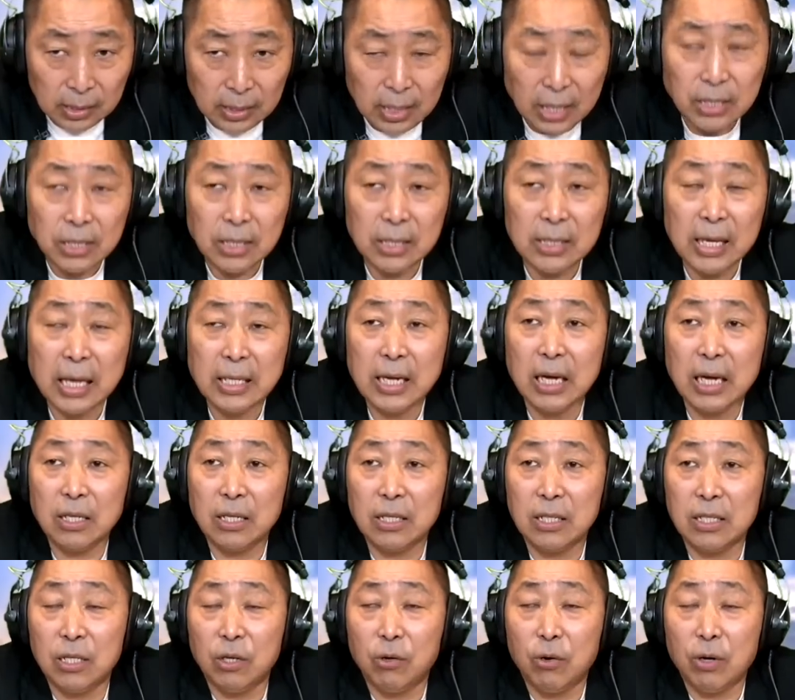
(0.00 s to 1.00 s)
但是在这
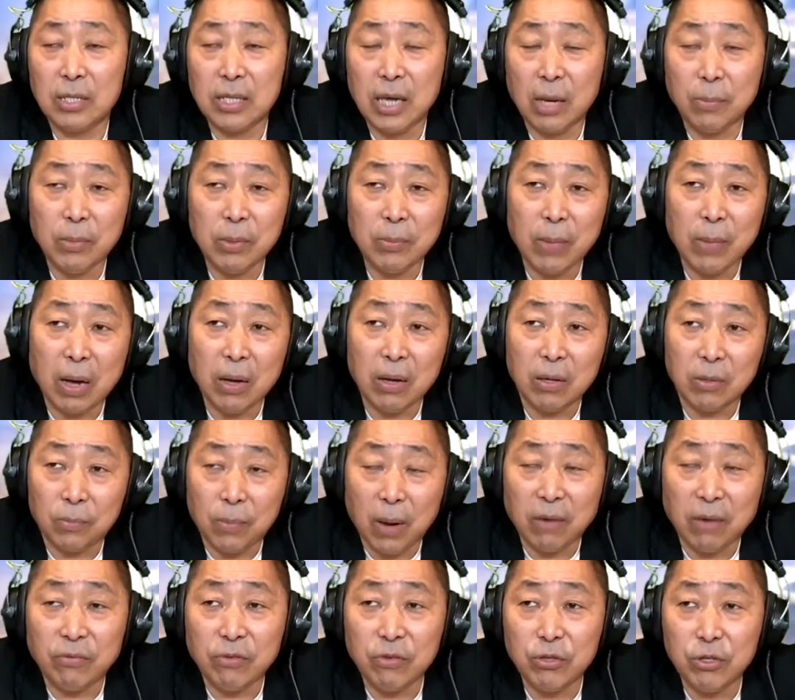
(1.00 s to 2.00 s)
样的情况下面吧，
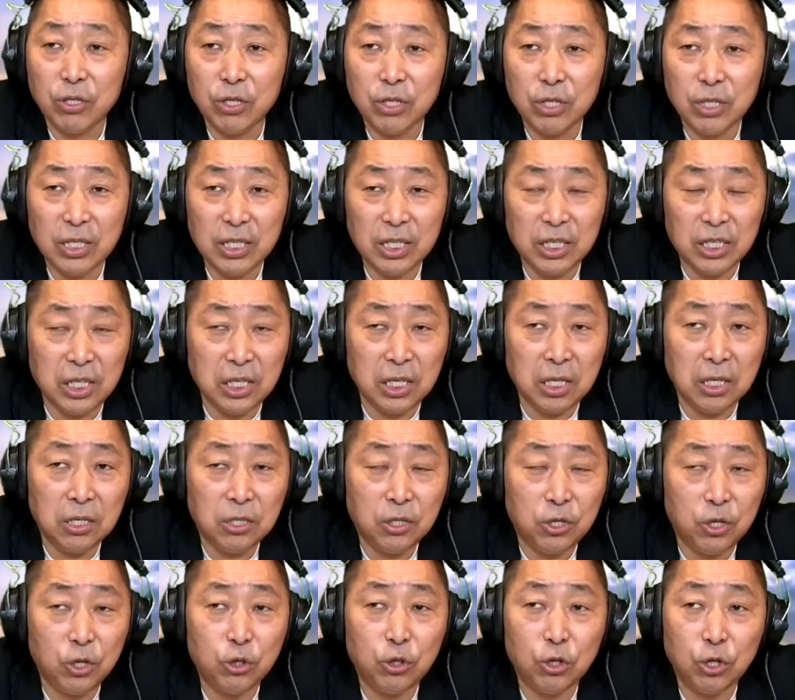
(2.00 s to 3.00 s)
百分之
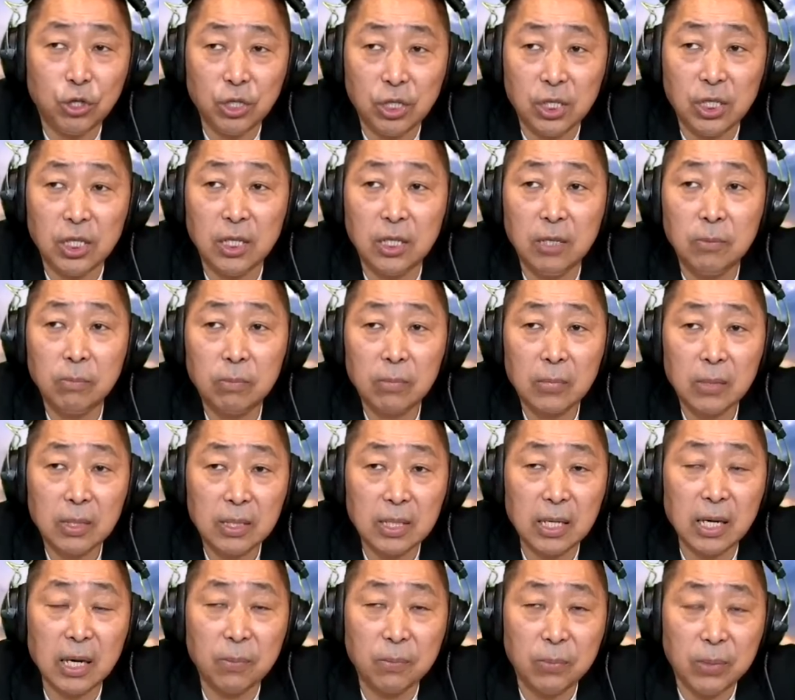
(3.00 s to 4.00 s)
七七十七
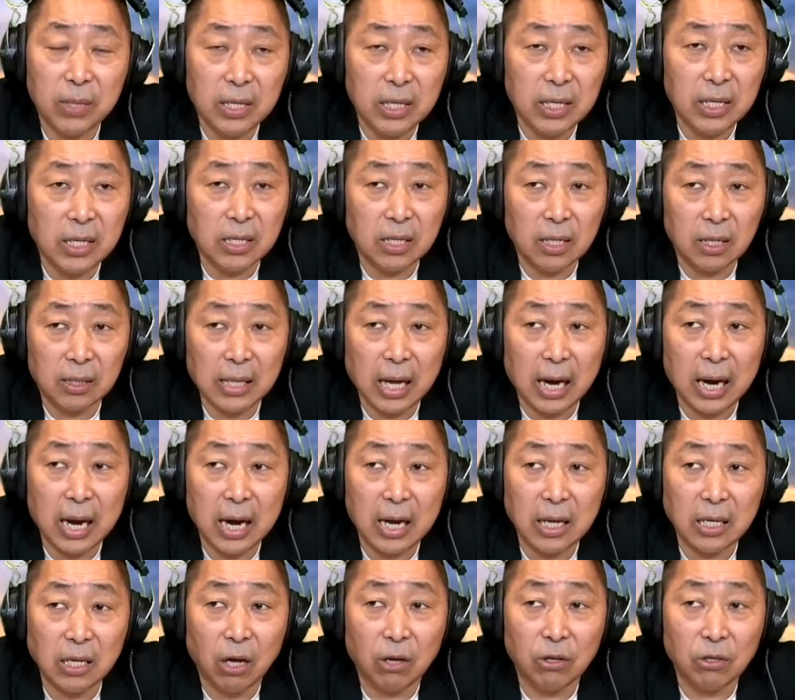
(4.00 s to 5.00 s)
这个比例呢，大
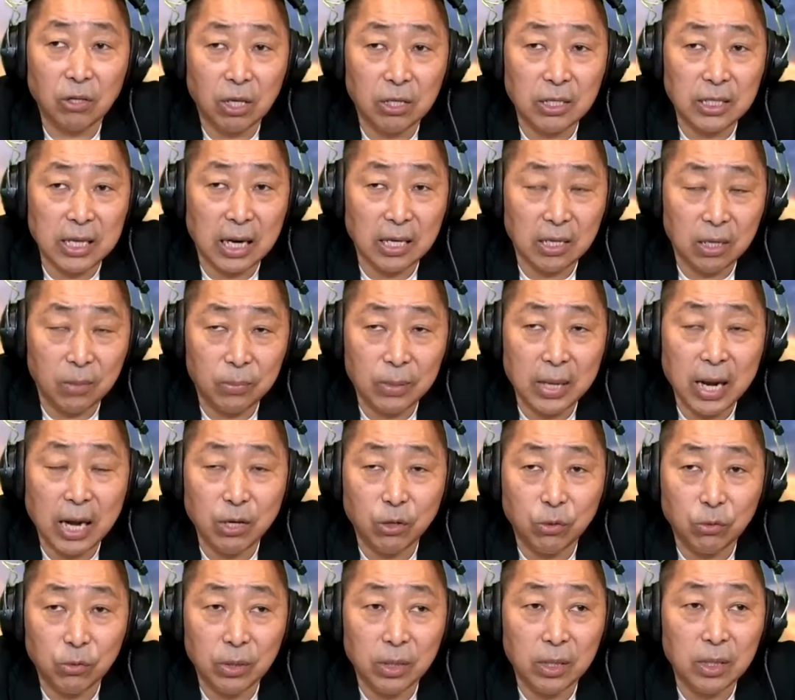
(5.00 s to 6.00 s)
概要要降也不太
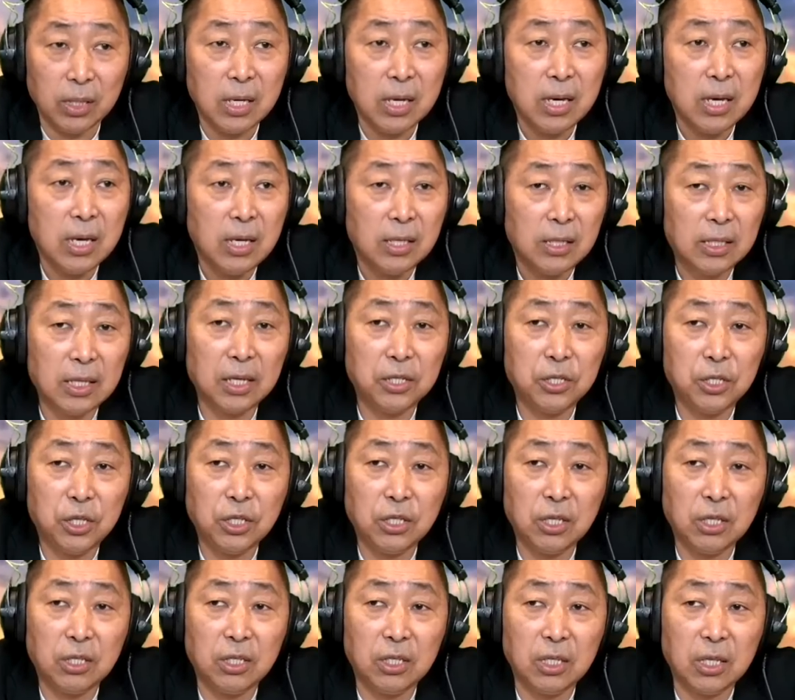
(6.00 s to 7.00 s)
容易。这个
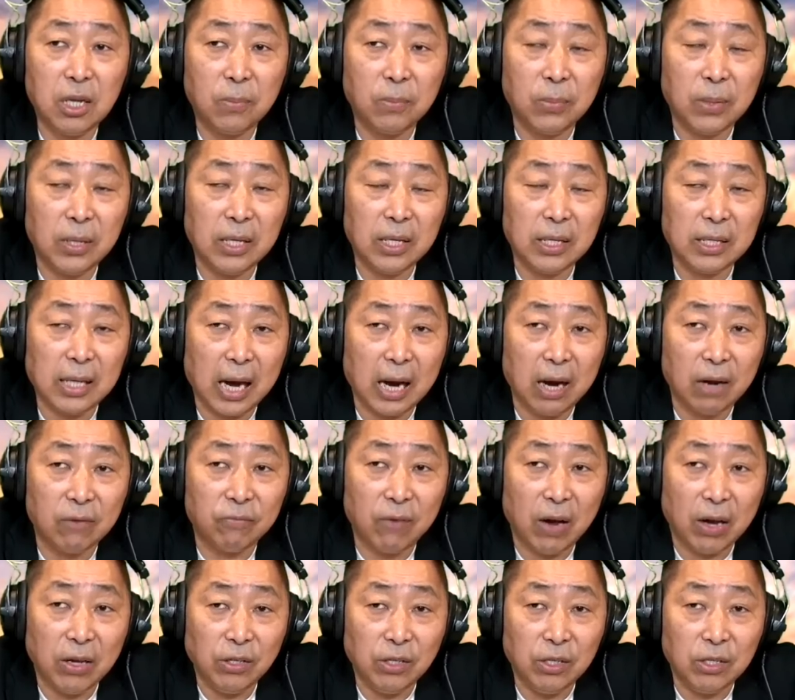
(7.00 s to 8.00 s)
七十七的比例大概
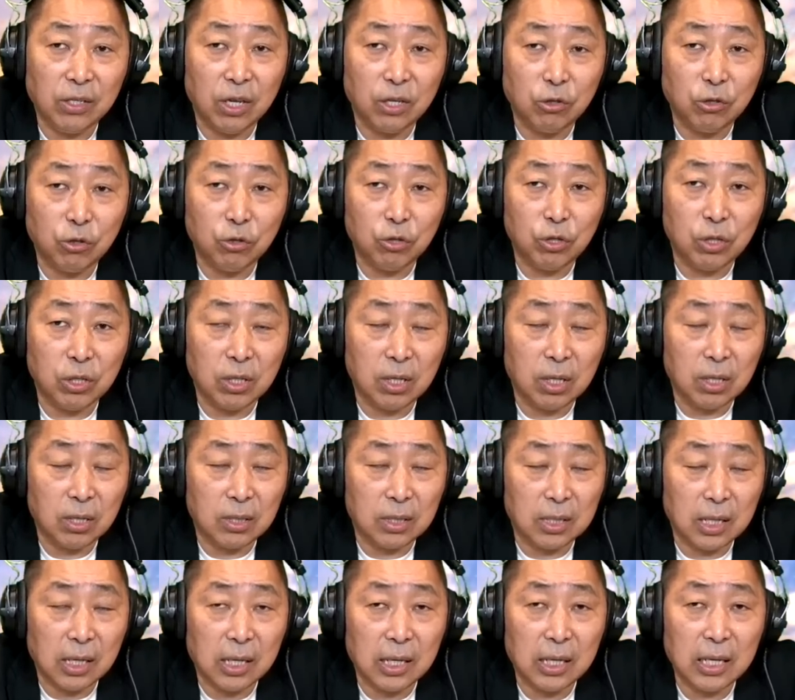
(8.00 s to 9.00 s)
反映的，就是
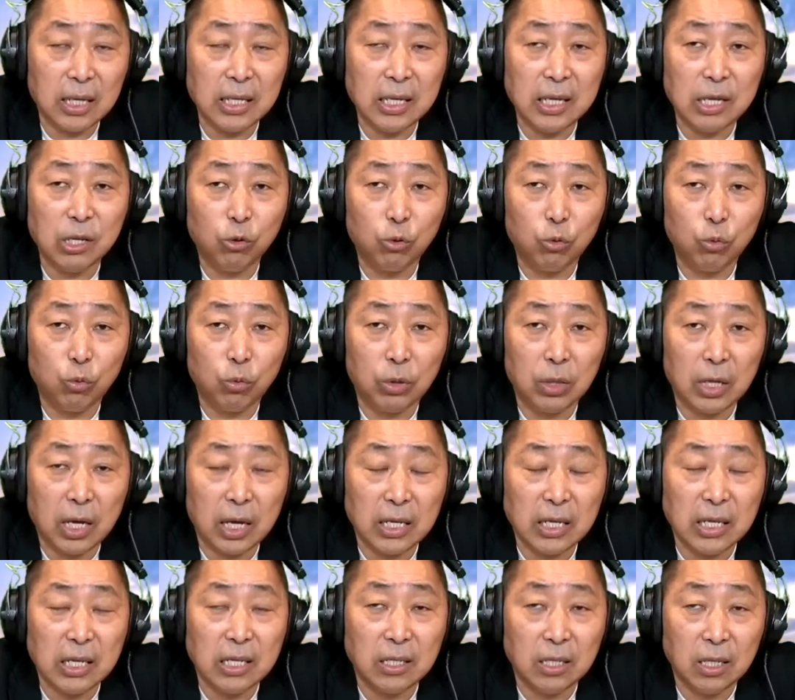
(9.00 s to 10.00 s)
呢整个的印度
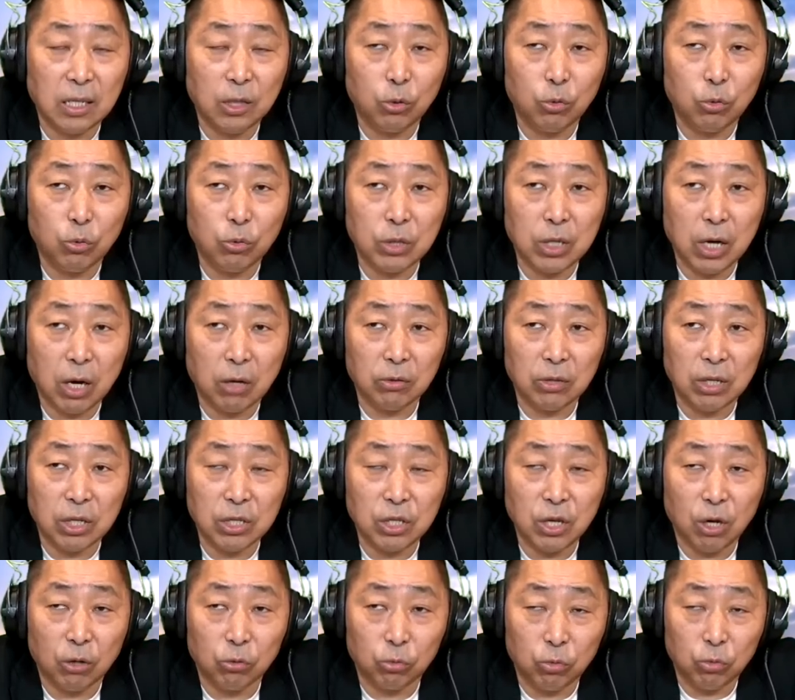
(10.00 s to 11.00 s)
的印印度教的
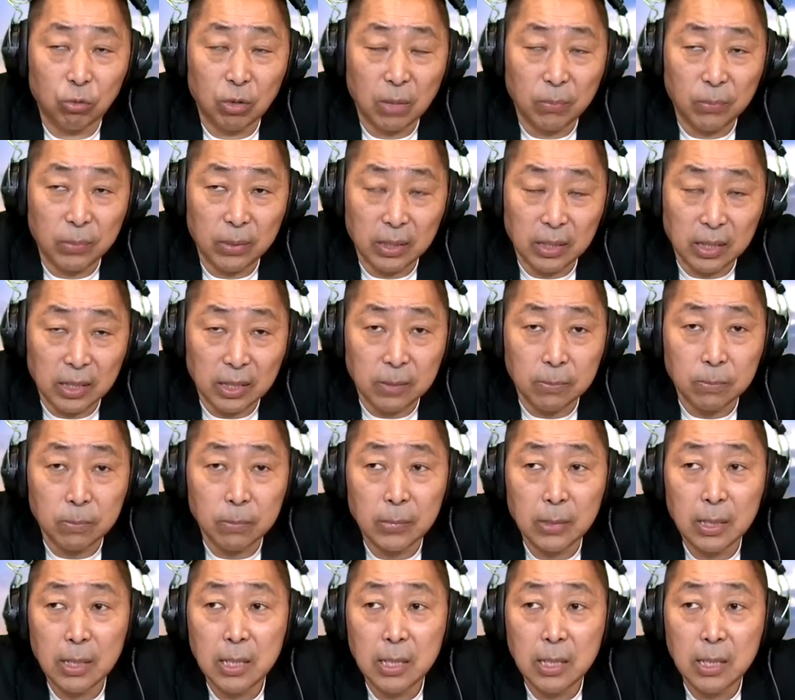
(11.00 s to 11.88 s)
教徒的比例。